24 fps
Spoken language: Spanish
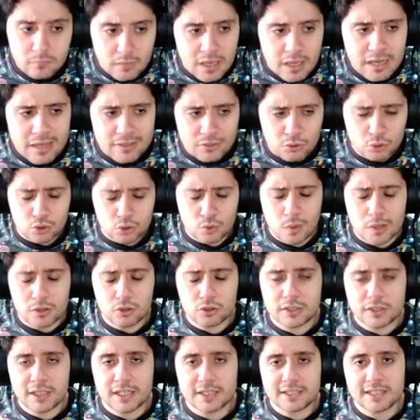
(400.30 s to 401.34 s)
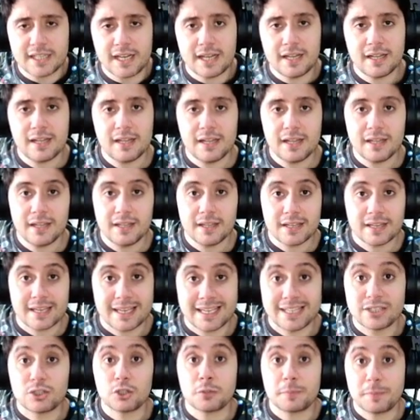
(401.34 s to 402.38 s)
hace unos cuantos días ya,
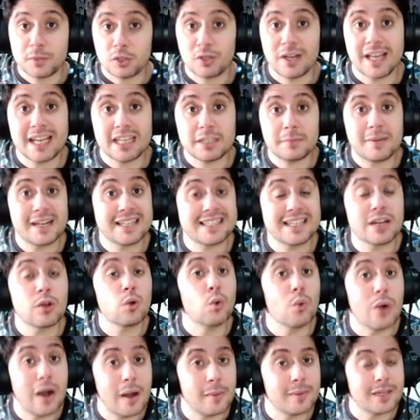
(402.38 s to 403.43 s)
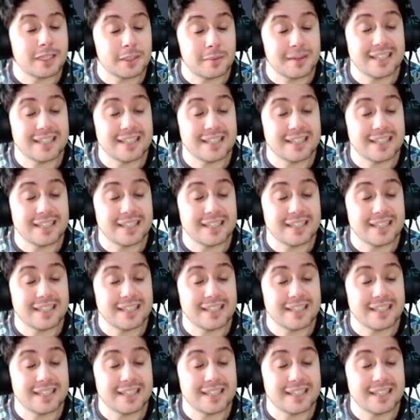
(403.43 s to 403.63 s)
que esos personajes van a ser jugables,